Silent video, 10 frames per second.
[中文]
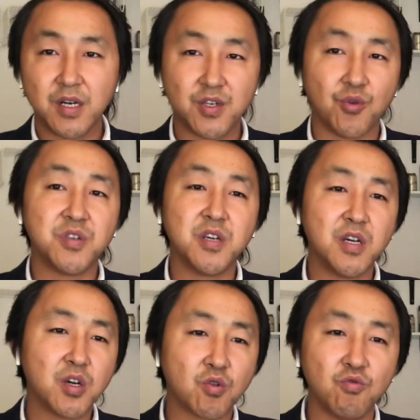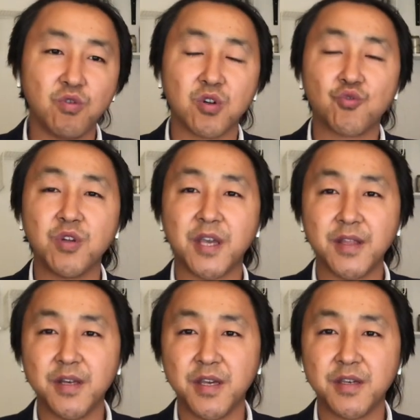有些工作多
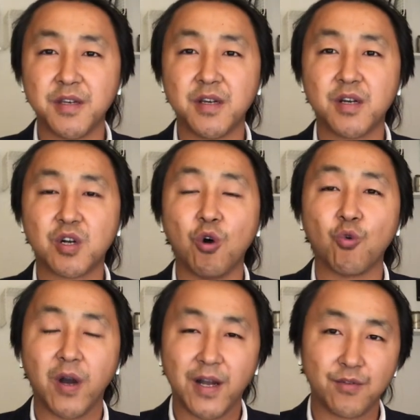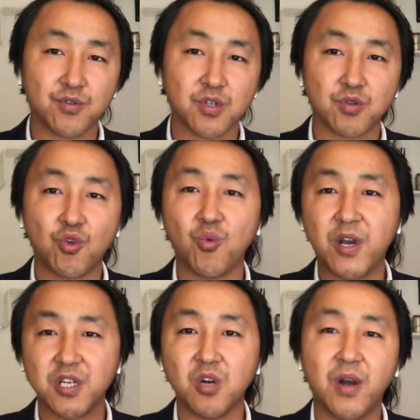年的那些高管啊，就是对
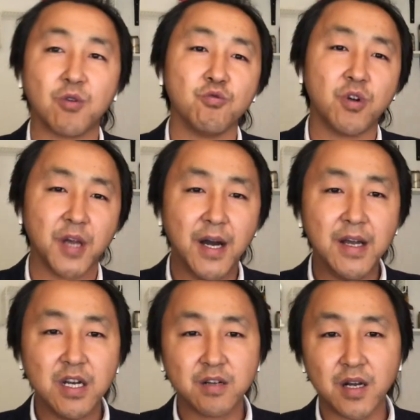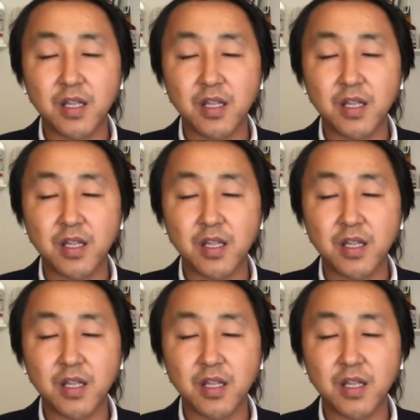外涉外工作的，是吧？